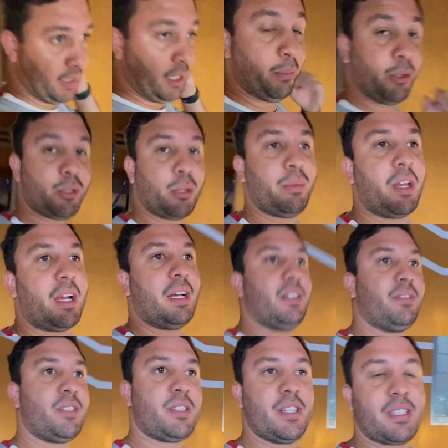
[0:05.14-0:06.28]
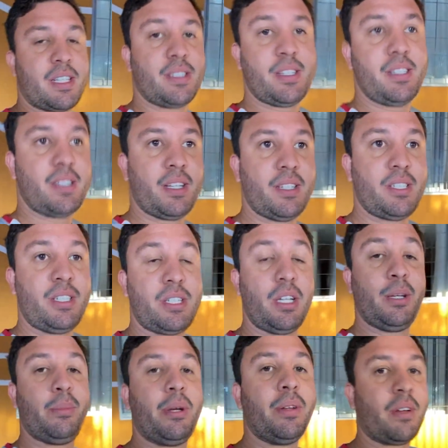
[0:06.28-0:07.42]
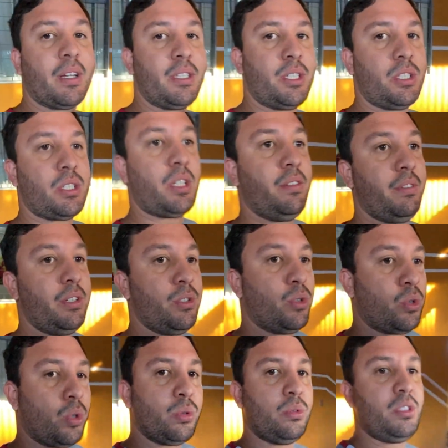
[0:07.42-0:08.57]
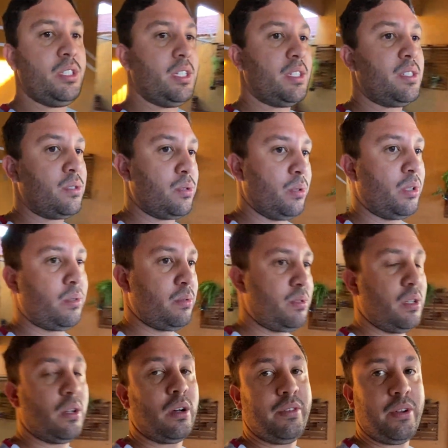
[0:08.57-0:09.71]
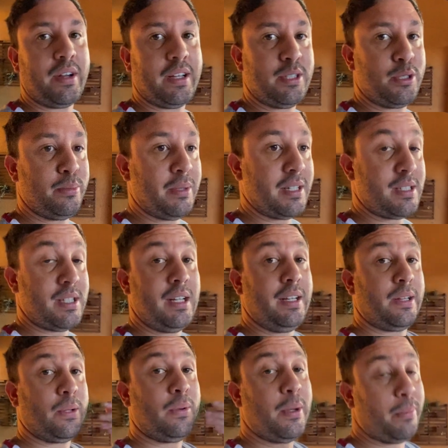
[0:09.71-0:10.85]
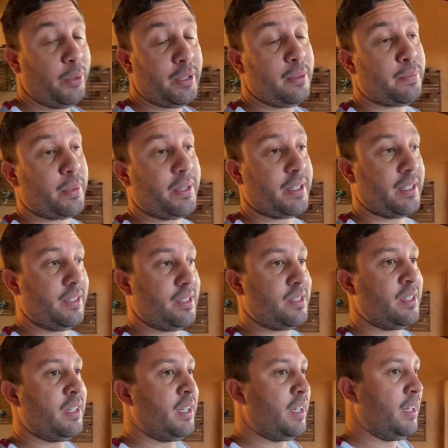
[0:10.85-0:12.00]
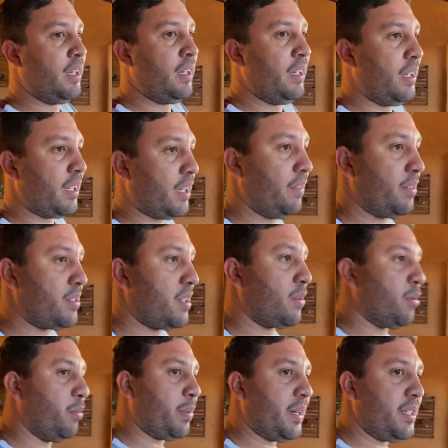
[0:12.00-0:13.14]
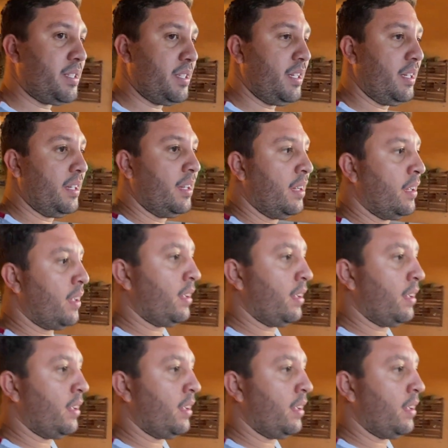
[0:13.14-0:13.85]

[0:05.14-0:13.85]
Muito obrigado a vocês que assistem a gente. Lembrando que a gente tem vídeo todo dia às 18, 19 horário de Brasília, então é muito importante que você compartilhe,